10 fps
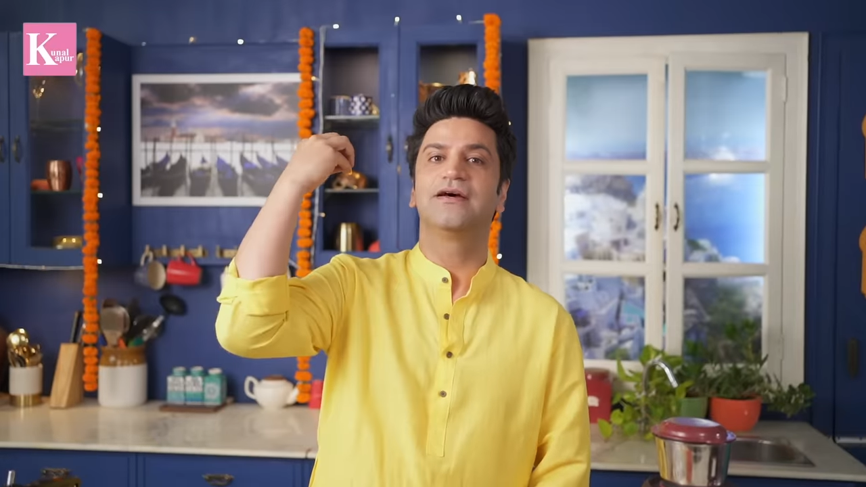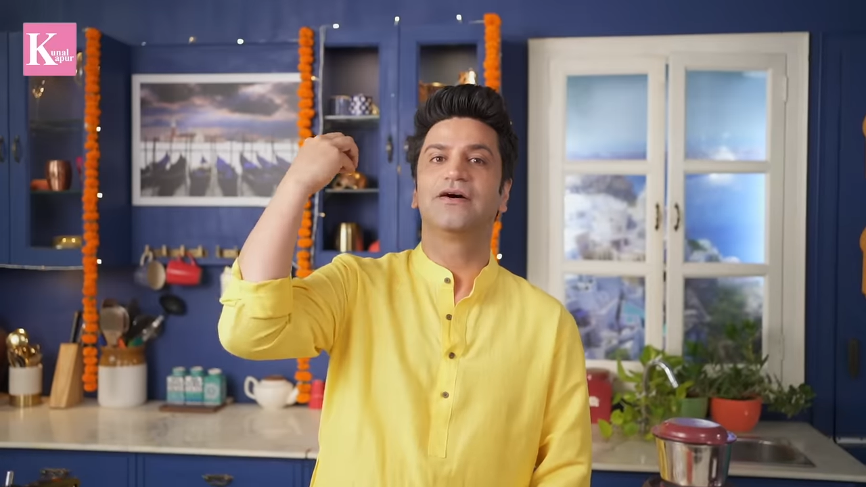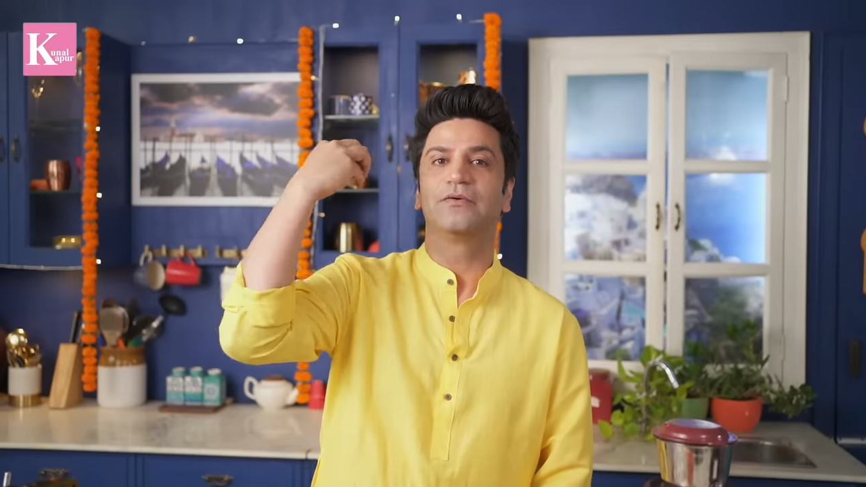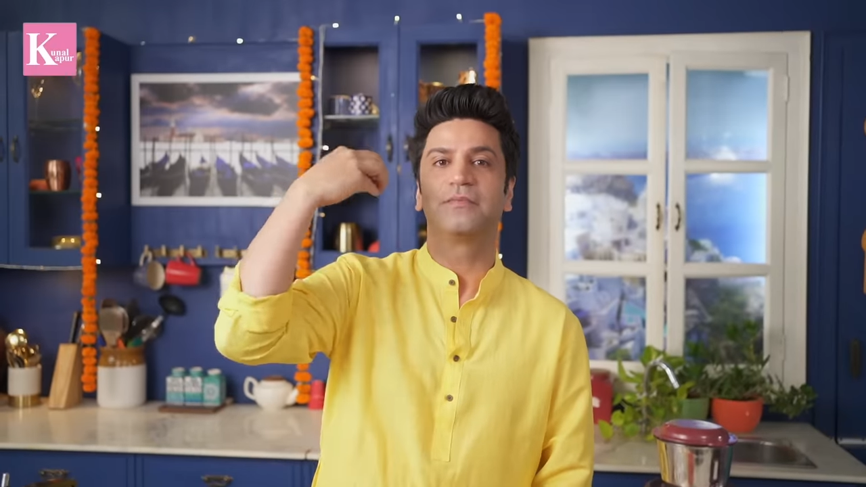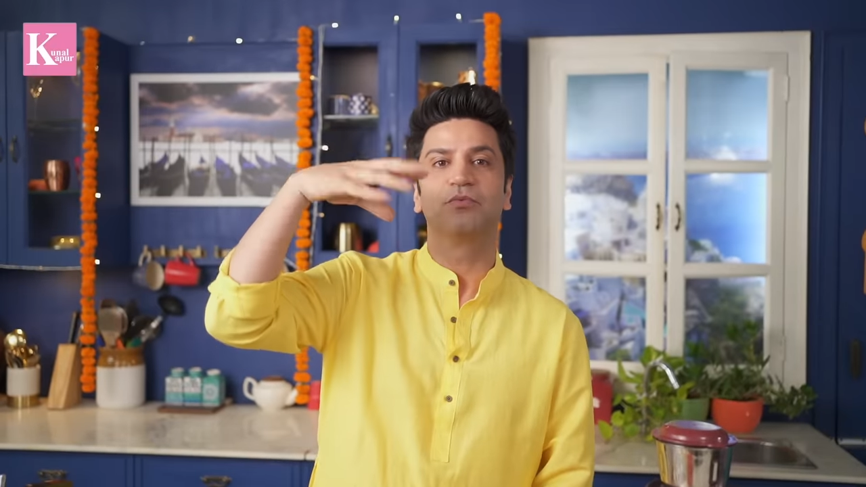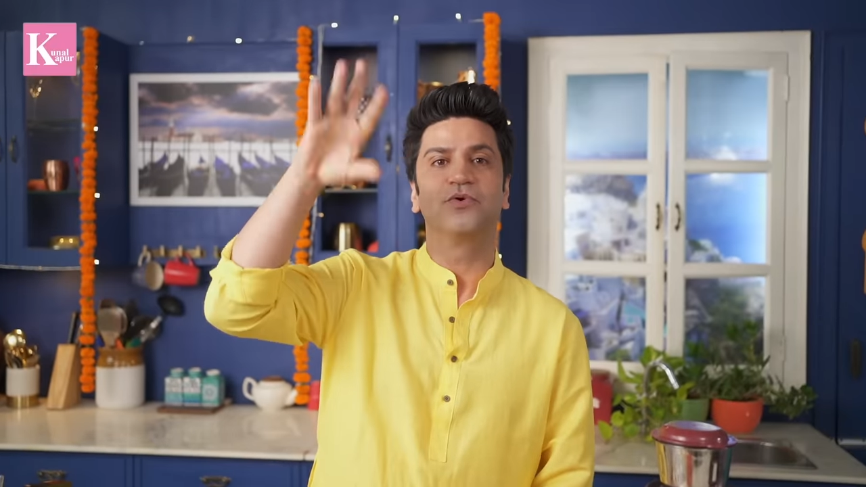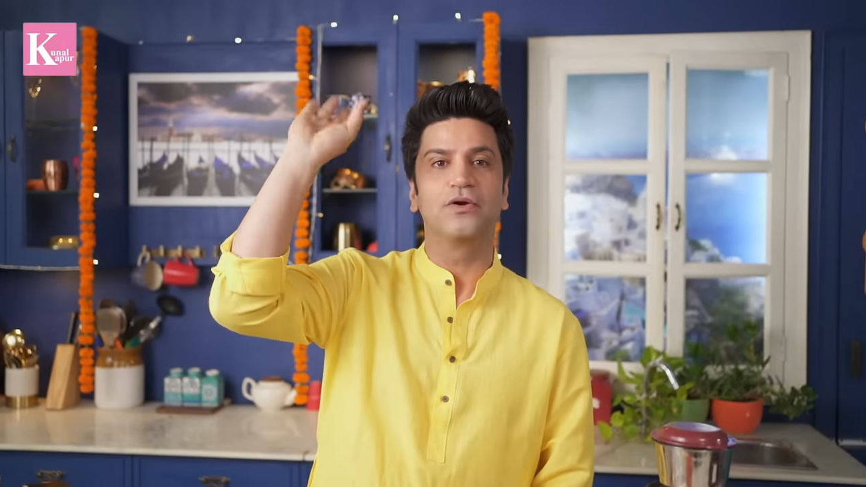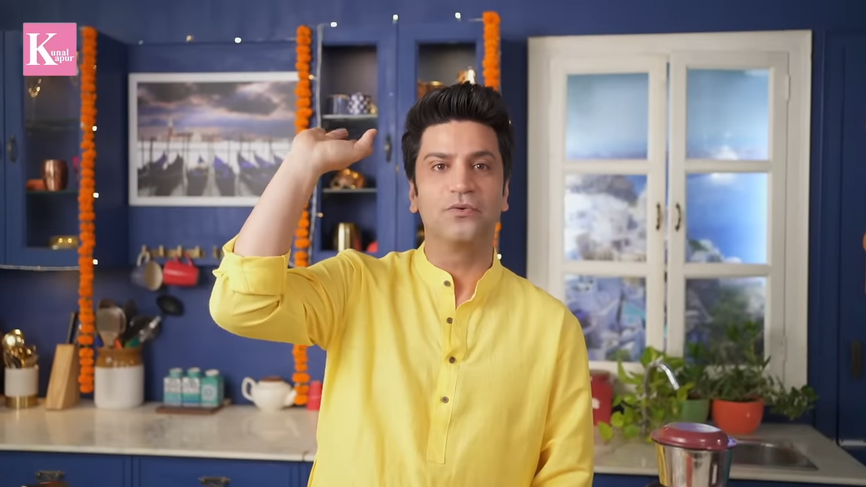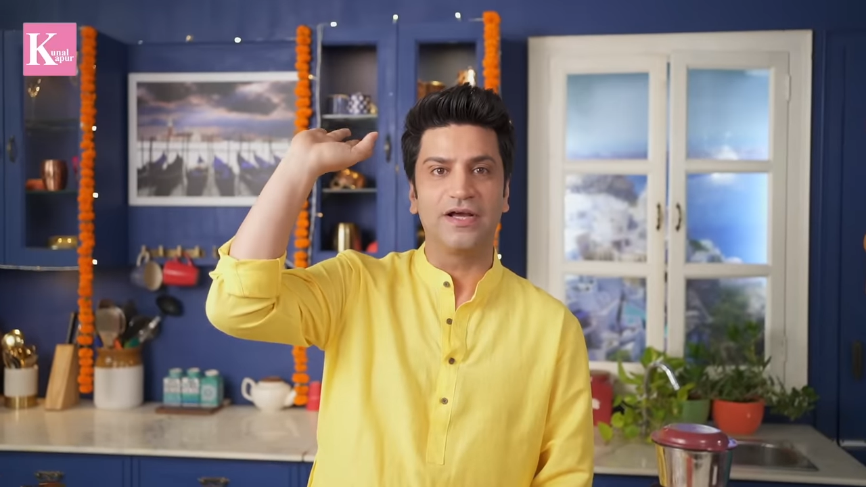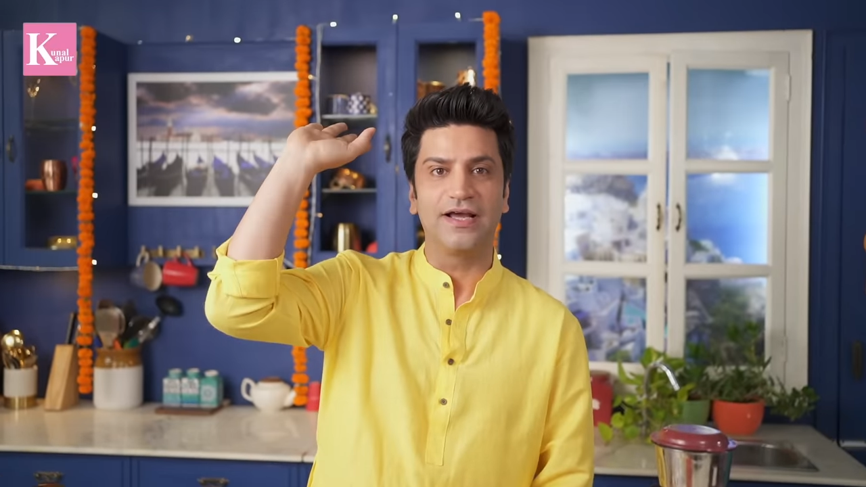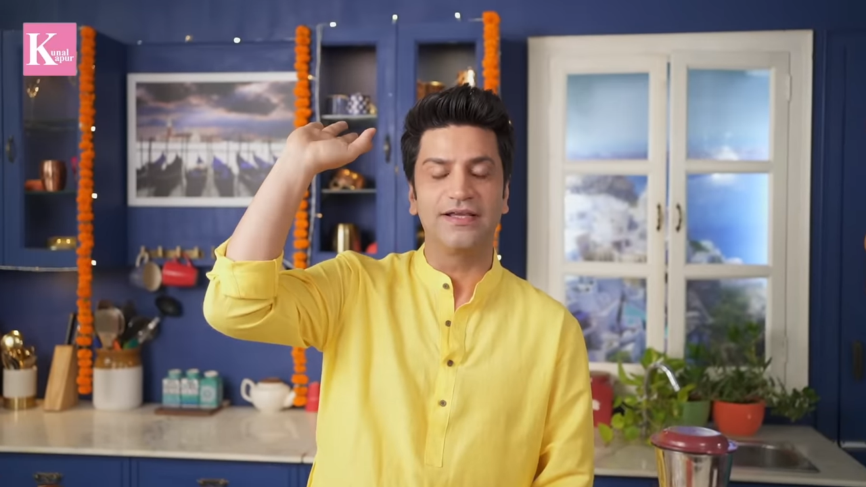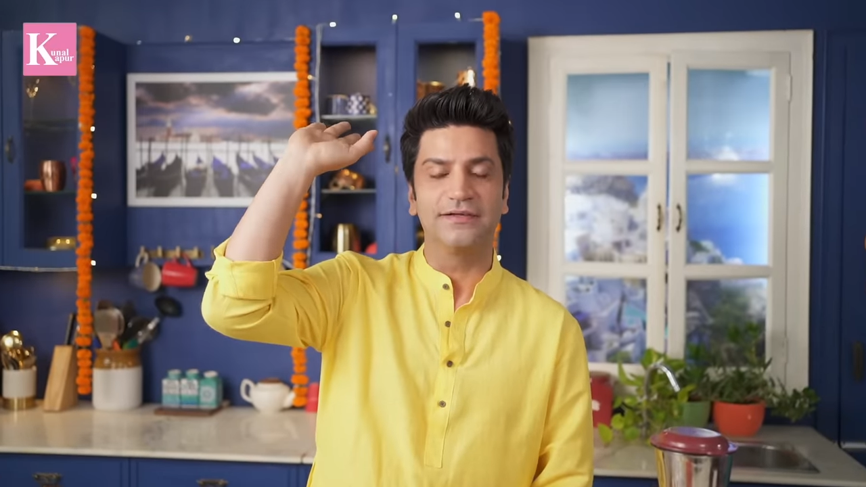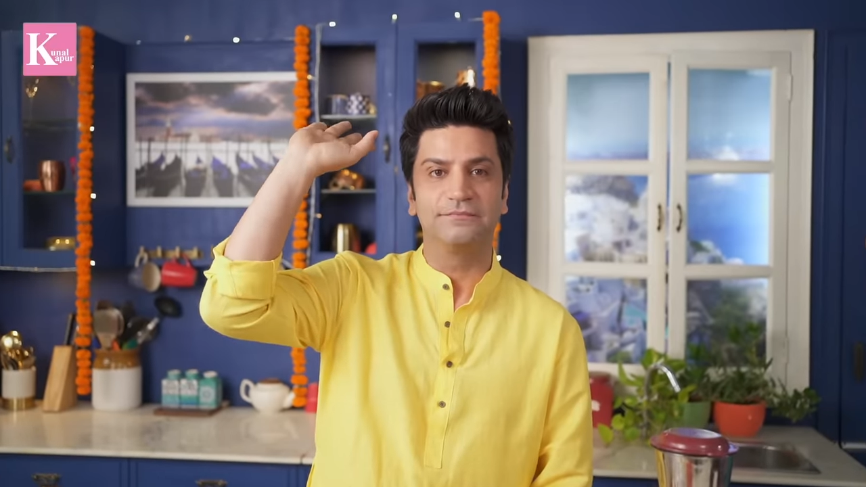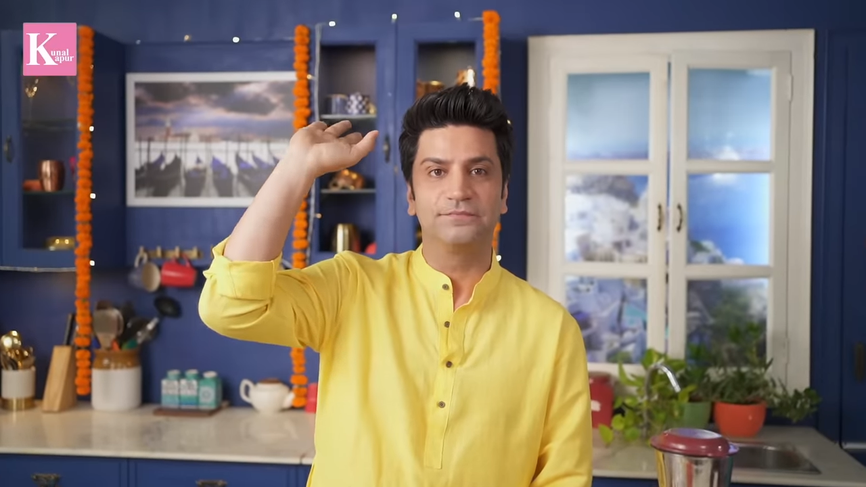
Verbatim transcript: और प्रभु के गुण गाइए